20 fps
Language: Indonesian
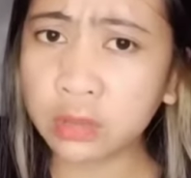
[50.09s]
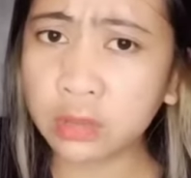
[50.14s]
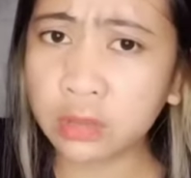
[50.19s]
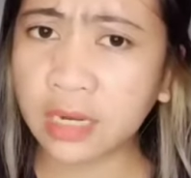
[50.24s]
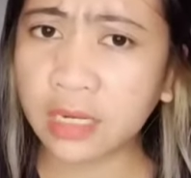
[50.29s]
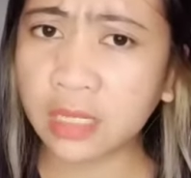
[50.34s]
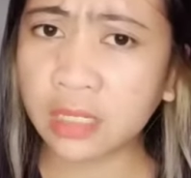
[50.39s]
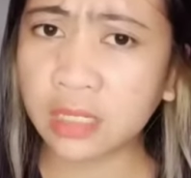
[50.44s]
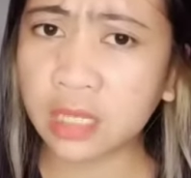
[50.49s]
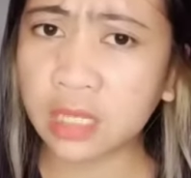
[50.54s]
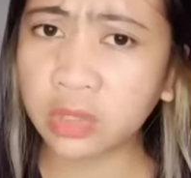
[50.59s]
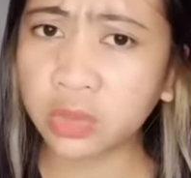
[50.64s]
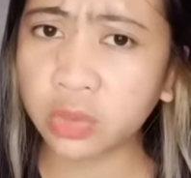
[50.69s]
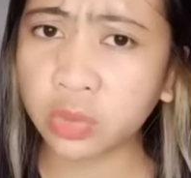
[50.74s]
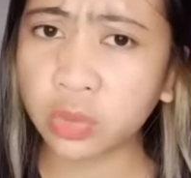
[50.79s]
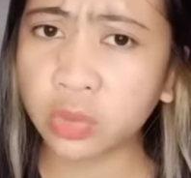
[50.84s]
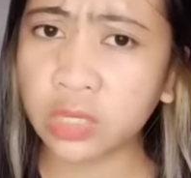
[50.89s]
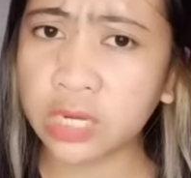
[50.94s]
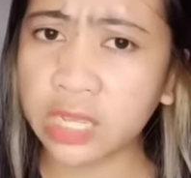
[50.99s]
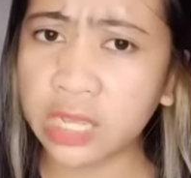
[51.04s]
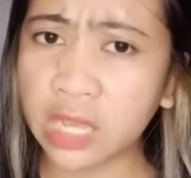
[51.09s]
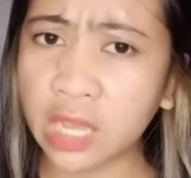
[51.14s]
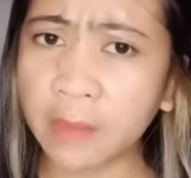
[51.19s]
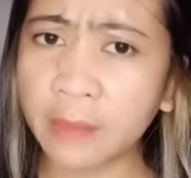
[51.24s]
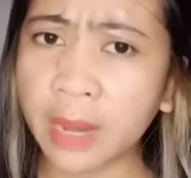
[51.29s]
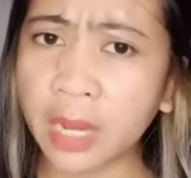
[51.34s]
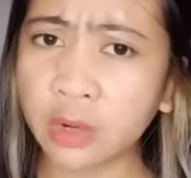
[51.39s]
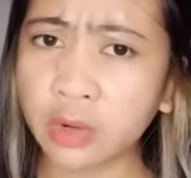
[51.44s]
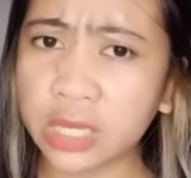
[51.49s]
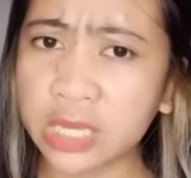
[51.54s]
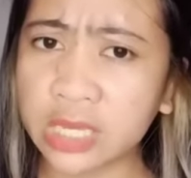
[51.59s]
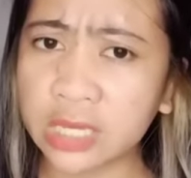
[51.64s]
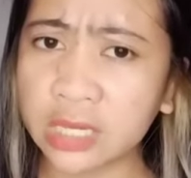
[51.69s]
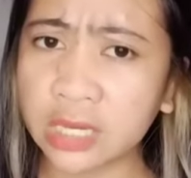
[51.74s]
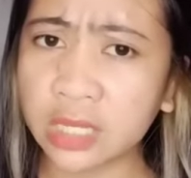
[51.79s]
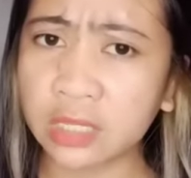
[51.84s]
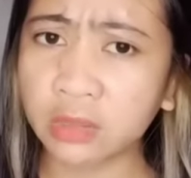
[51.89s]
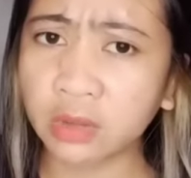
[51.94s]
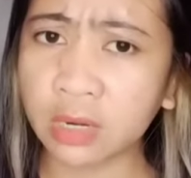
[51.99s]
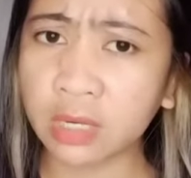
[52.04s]
dan di situ dia baru
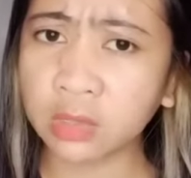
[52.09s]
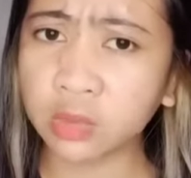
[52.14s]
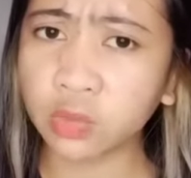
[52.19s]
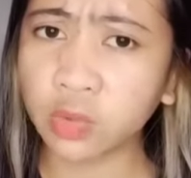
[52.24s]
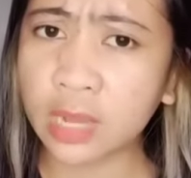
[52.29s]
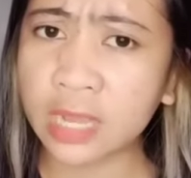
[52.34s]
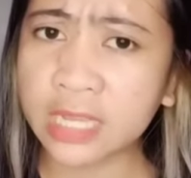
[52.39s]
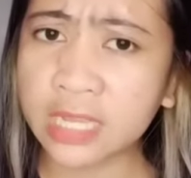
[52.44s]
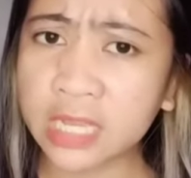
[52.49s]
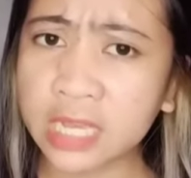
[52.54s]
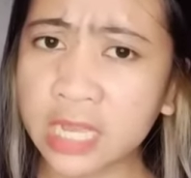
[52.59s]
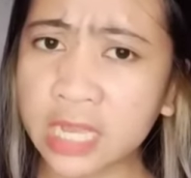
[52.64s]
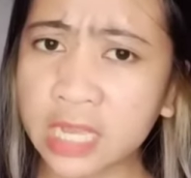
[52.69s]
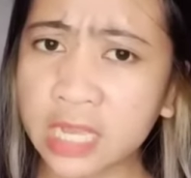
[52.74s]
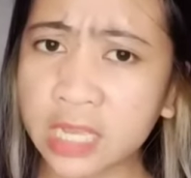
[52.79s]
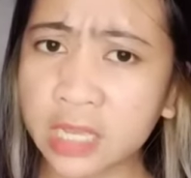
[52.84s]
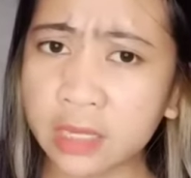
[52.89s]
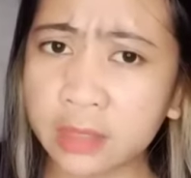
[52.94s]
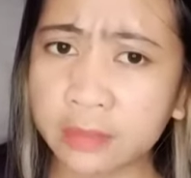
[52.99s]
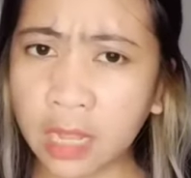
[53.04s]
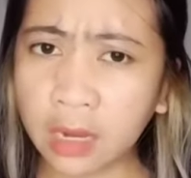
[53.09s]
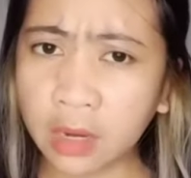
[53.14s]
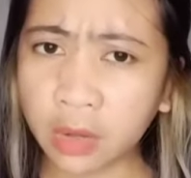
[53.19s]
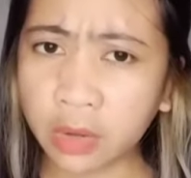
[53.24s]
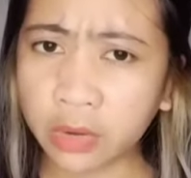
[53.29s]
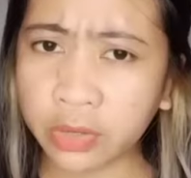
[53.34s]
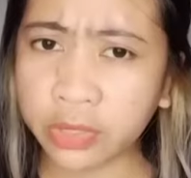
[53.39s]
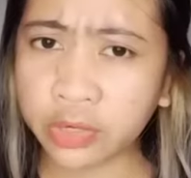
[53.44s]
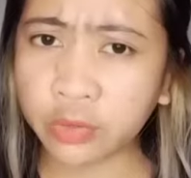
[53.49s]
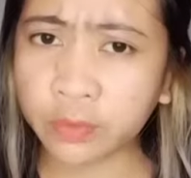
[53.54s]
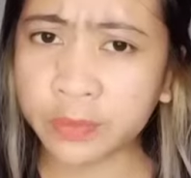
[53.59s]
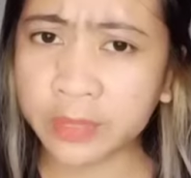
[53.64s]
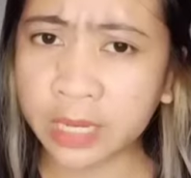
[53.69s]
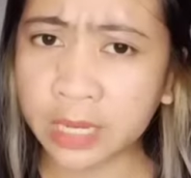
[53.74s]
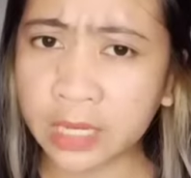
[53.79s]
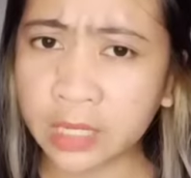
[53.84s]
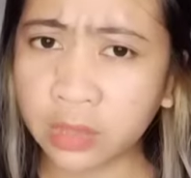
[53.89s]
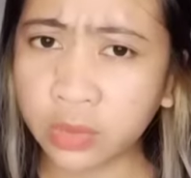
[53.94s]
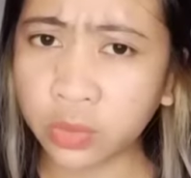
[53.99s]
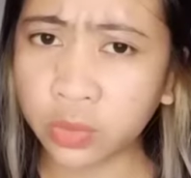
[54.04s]
ingat orang tuanya kalau
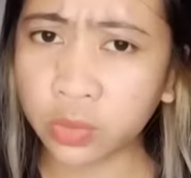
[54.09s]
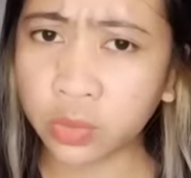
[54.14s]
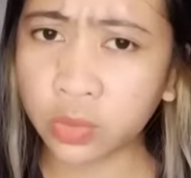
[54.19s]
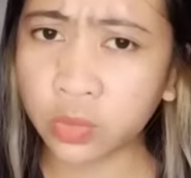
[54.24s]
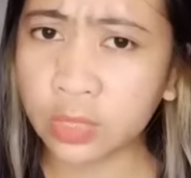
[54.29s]
hidupnya itu